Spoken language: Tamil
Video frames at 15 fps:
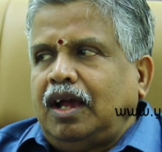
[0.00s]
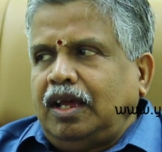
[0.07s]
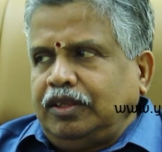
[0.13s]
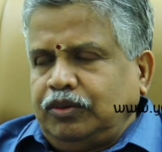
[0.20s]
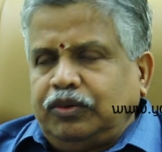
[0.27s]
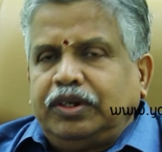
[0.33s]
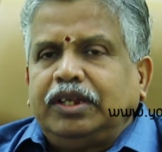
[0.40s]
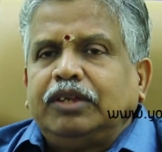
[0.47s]

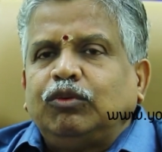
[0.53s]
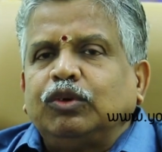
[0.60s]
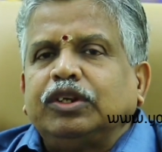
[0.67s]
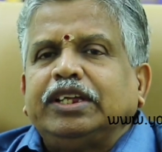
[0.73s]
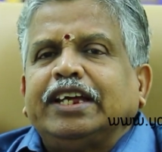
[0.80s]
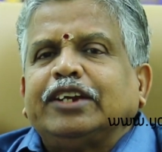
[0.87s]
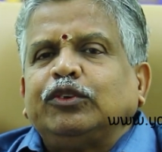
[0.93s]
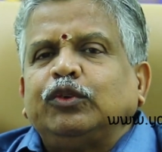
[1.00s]
அது கூட ஒரு
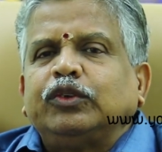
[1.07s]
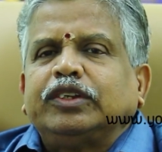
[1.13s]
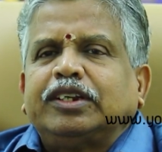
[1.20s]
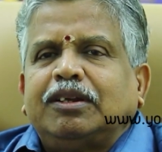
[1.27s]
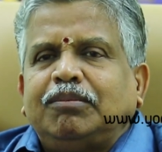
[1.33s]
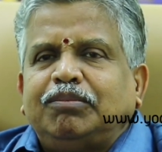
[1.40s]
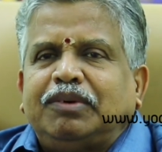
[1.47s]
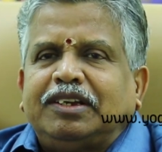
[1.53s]
இரநூறு
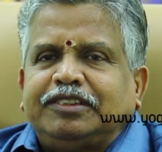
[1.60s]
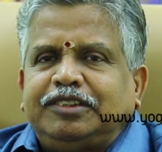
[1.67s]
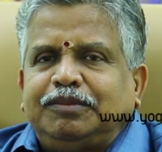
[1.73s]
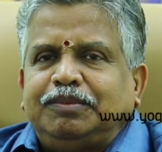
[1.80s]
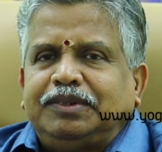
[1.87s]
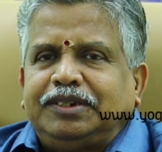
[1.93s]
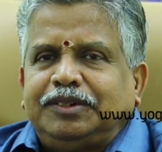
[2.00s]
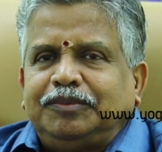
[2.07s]
கிராம் பாசி
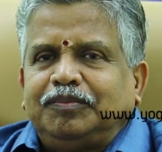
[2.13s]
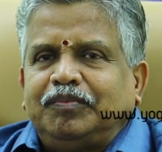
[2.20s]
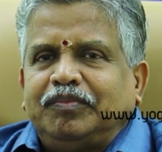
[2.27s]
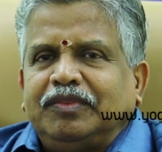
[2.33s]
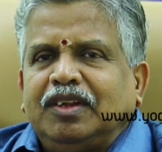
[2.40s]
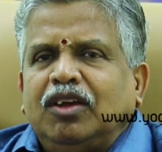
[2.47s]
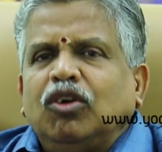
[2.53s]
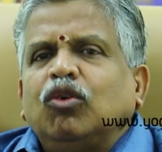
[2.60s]
பாசிப்பயிறு
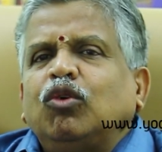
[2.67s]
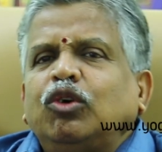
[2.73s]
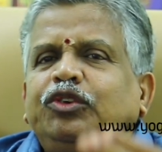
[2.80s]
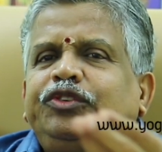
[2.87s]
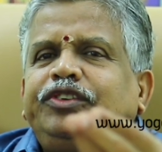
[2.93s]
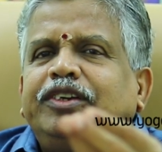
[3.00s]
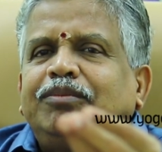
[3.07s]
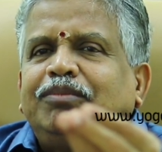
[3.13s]

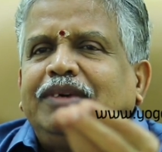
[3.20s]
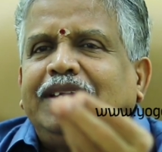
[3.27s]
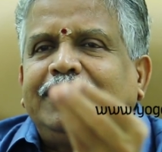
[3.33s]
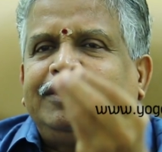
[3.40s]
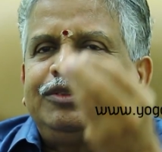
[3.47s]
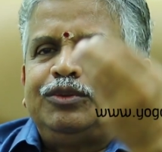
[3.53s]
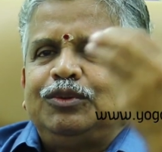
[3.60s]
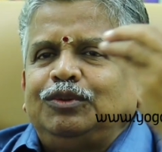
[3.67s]
கொஞ்சம்
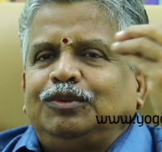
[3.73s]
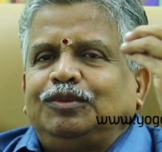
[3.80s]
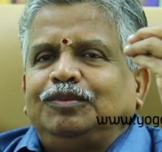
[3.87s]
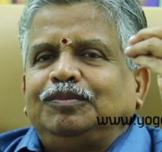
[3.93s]
மிளகுத்தூள்